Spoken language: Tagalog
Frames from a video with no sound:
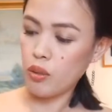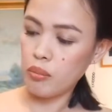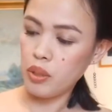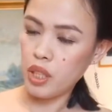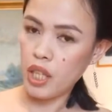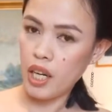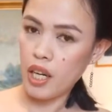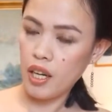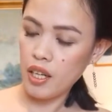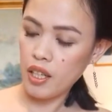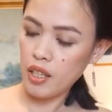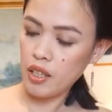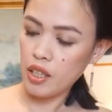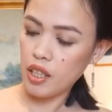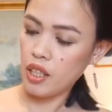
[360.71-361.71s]
niya.
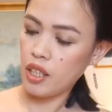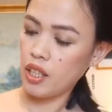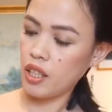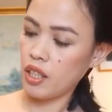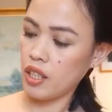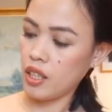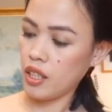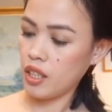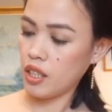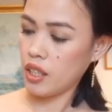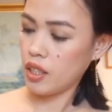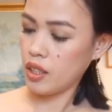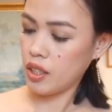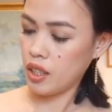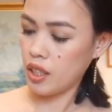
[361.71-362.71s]
Eh,
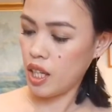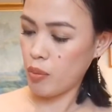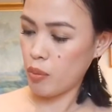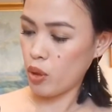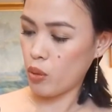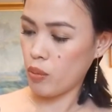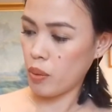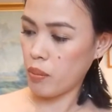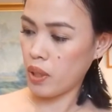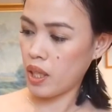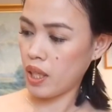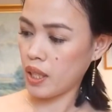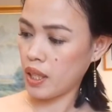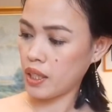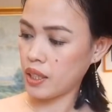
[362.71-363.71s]
demo ko mamaya
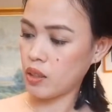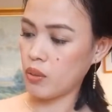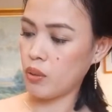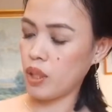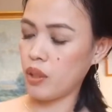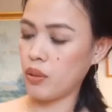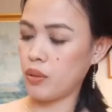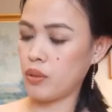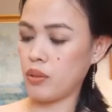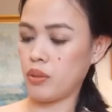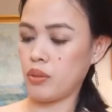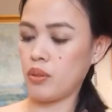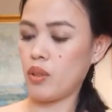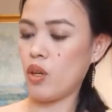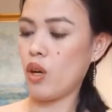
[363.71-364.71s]
guys kung anong,
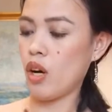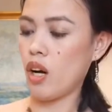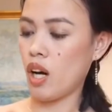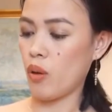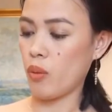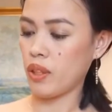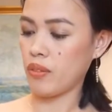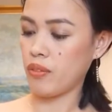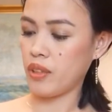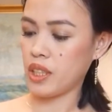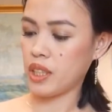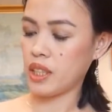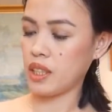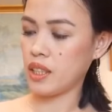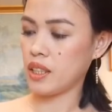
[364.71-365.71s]
uh, what
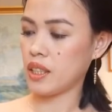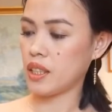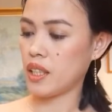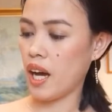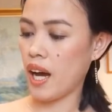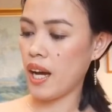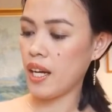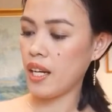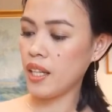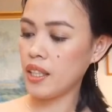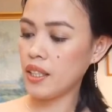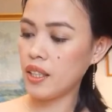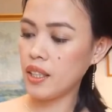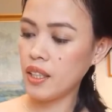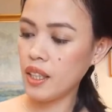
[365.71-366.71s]
fits inside.
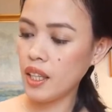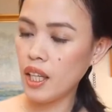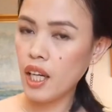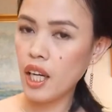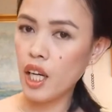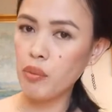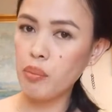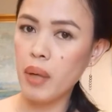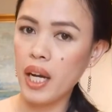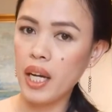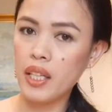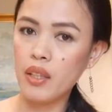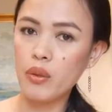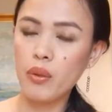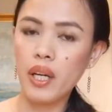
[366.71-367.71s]
And by
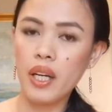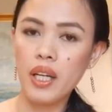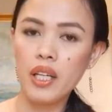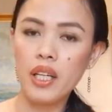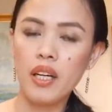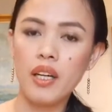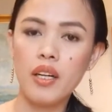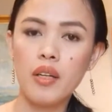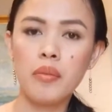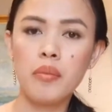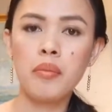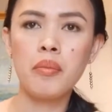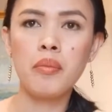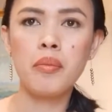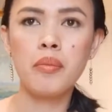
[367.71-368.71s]
the way,
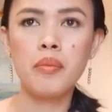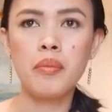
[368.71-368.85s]
um,